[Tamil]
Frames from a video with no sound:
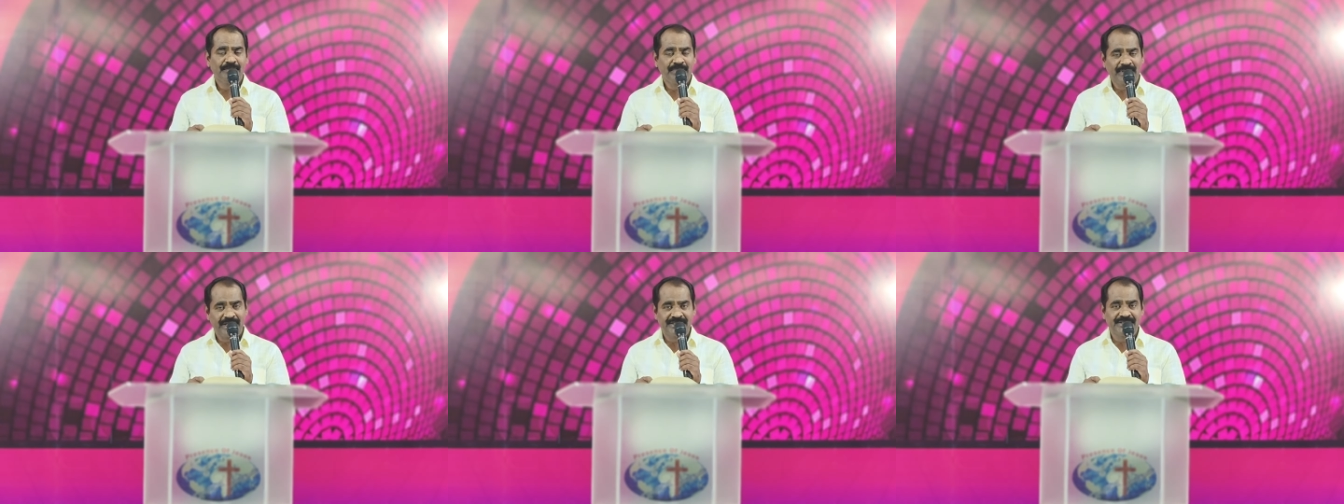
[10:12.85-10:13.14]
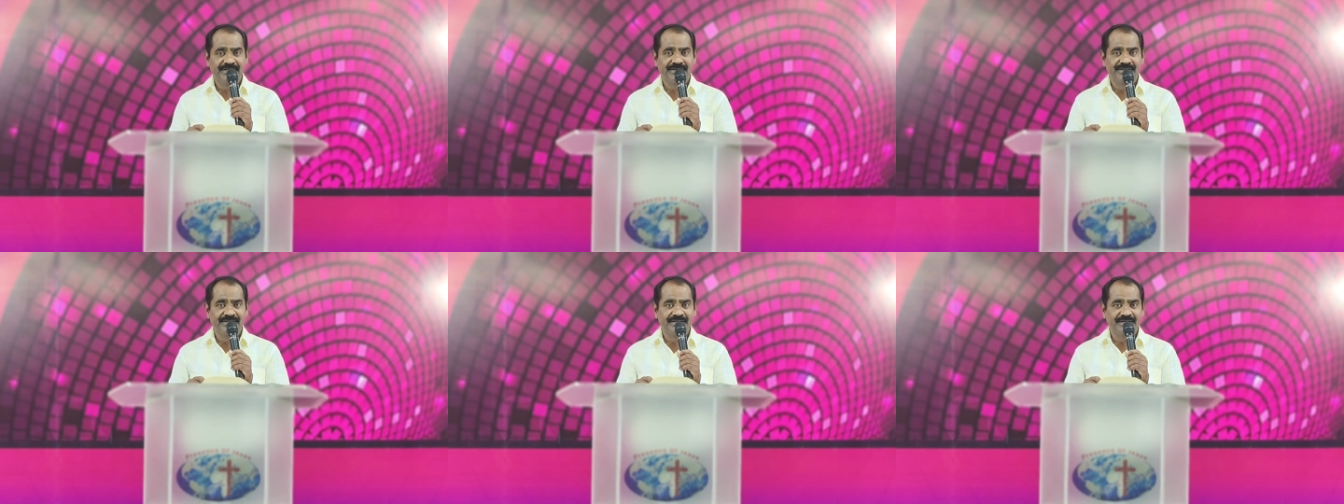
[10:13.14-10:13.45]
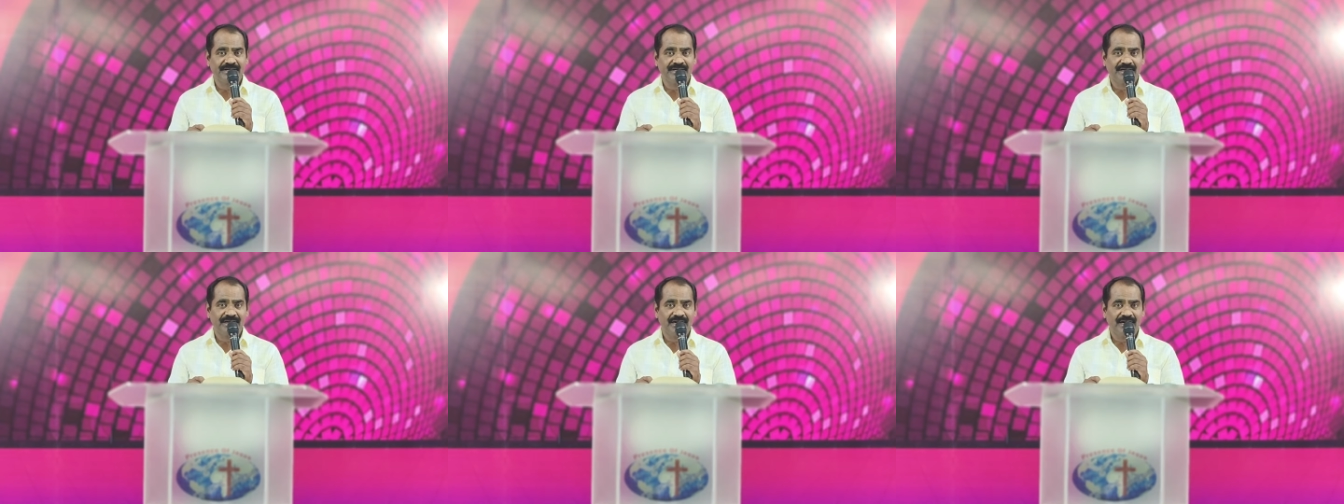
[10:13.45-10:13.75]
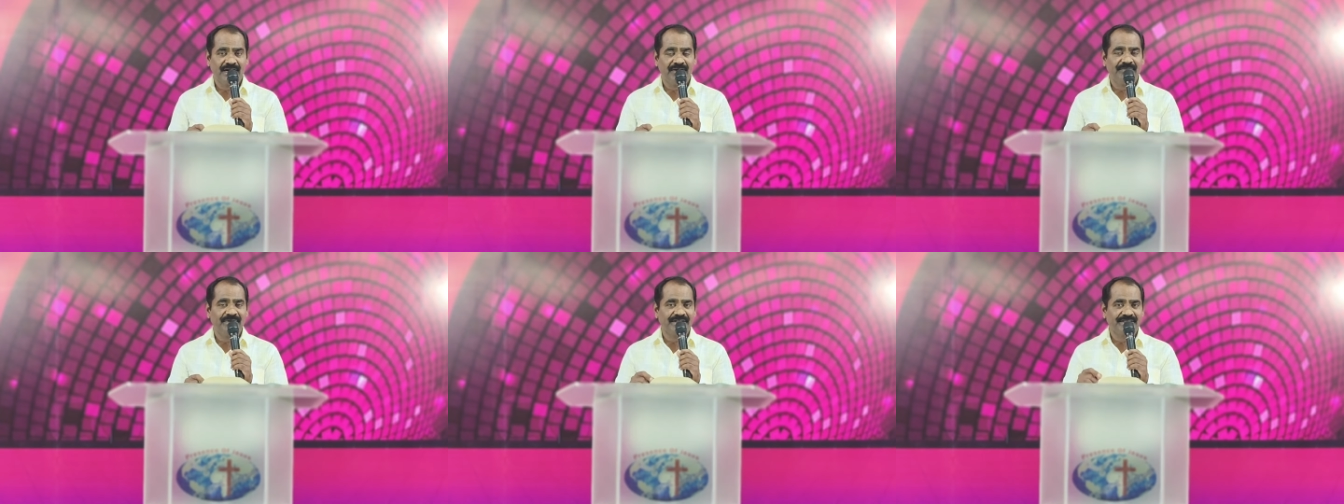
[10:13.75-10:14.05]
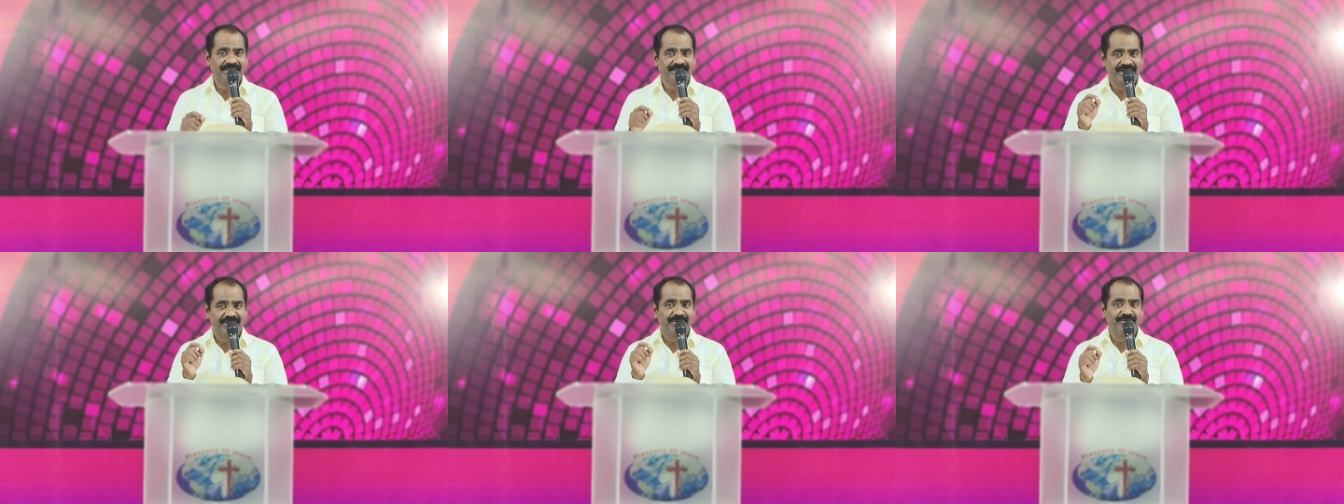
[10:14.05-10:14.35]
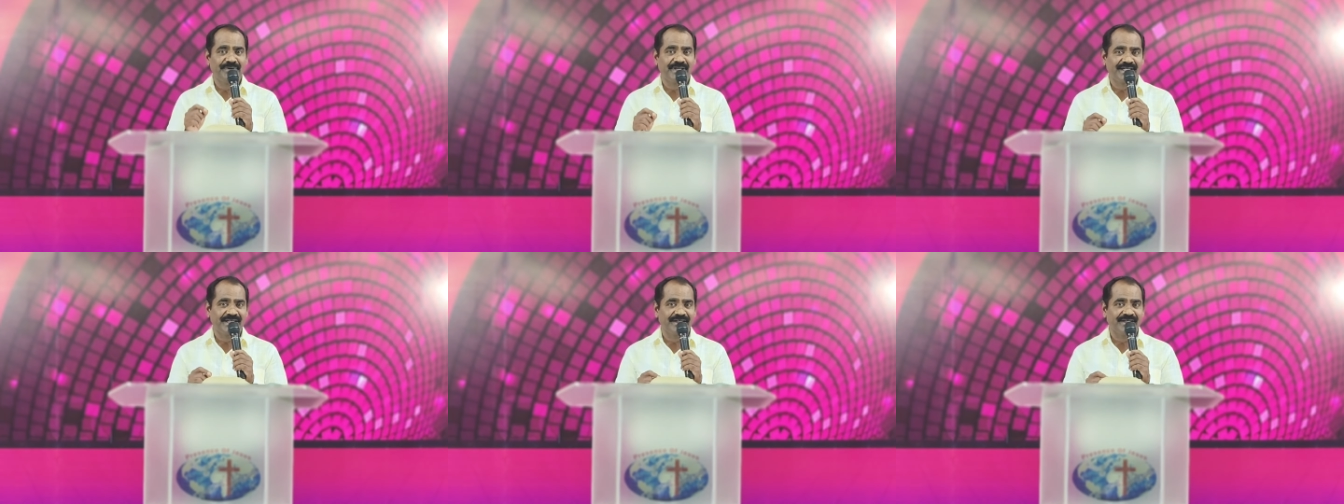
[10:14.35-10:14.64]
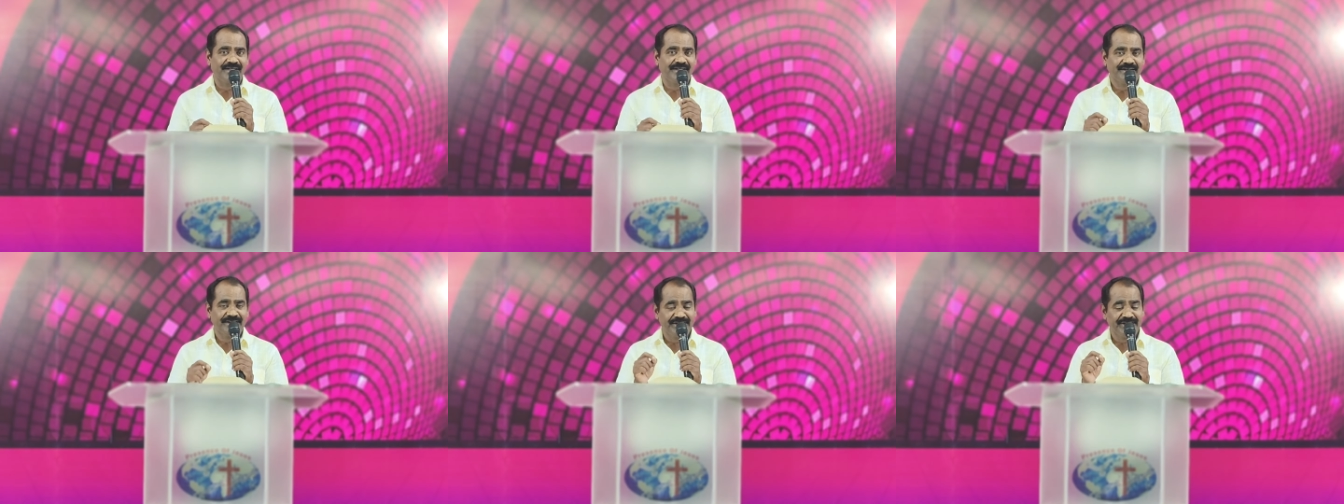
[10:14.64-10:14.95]
பேதரு அவர் தன்னுடைய
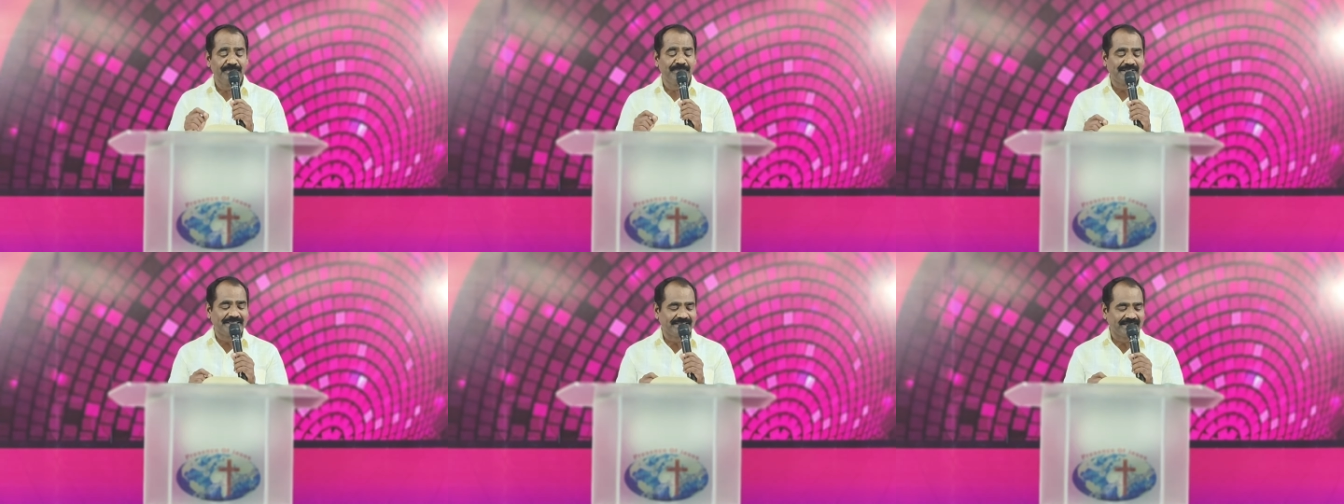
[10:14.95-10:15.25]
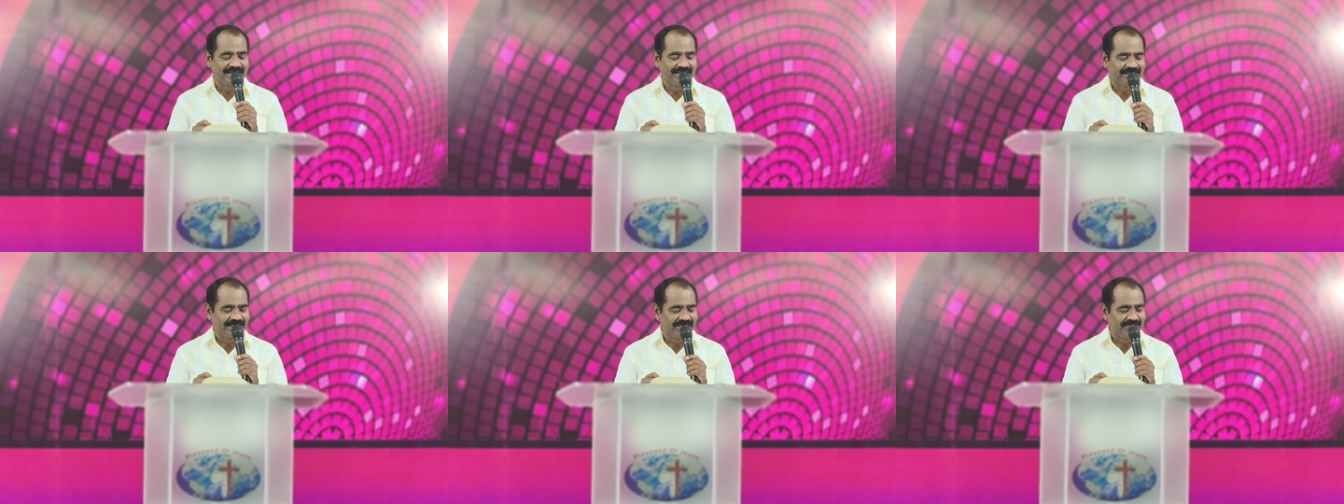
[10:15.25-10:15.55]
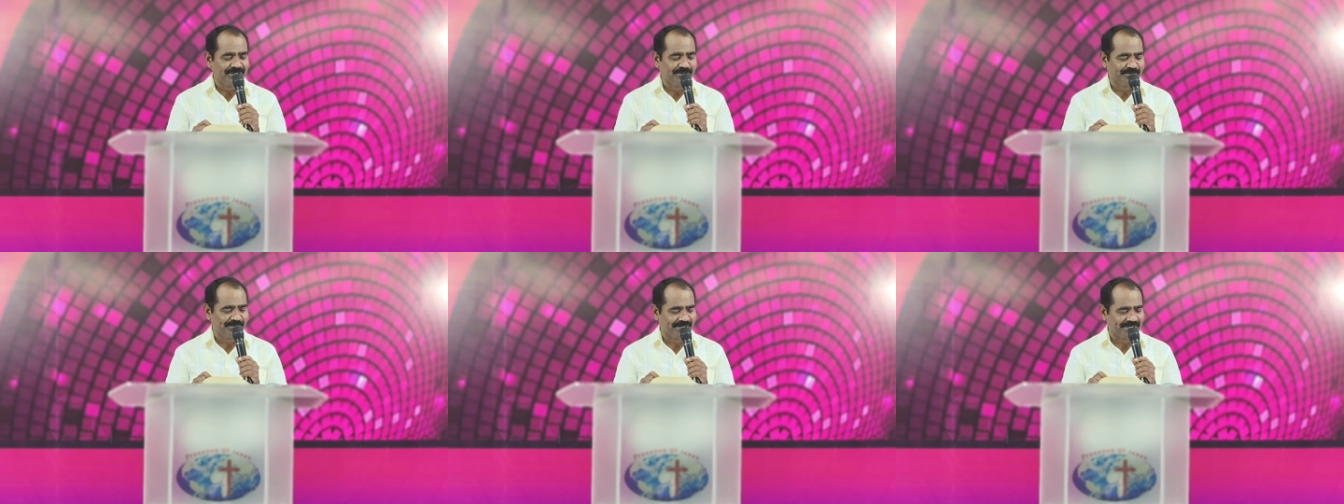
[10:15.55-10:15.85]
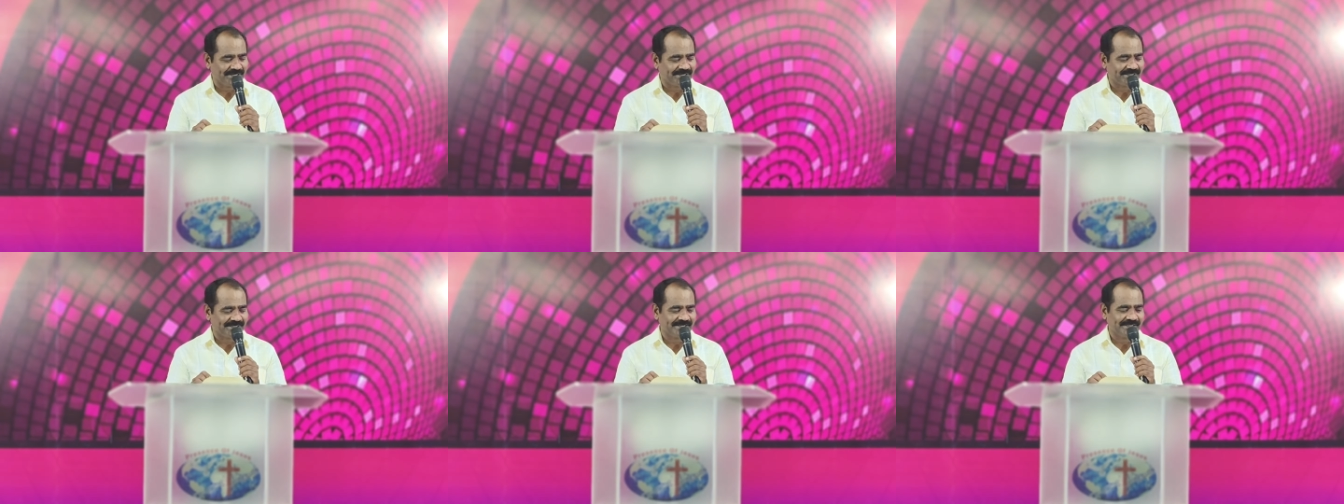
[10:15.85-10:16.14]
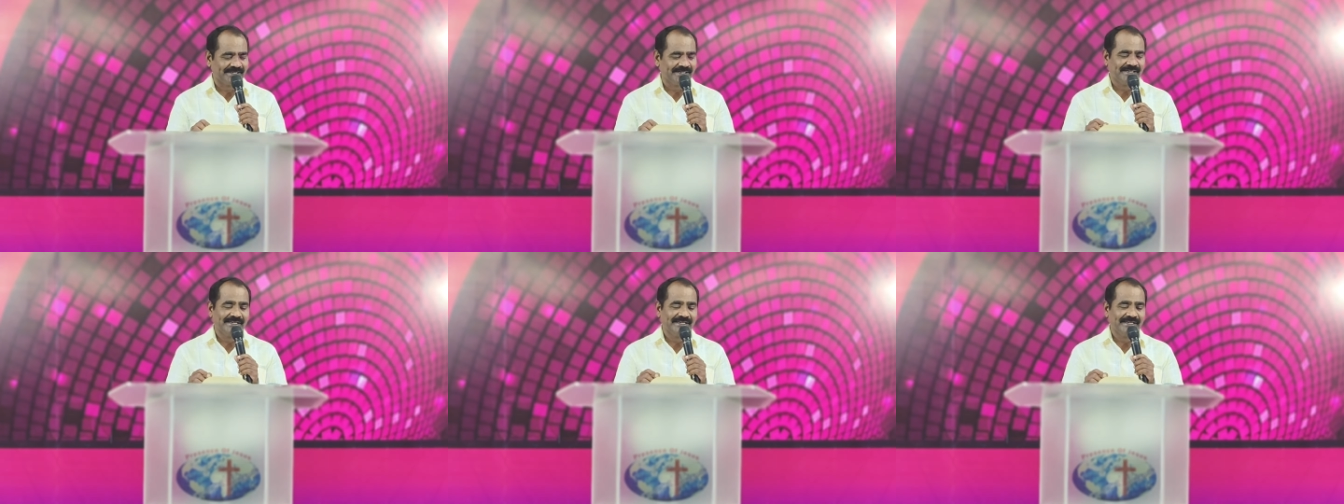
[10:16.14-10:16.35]
நிருபத்தில் எழுதும் பொழுது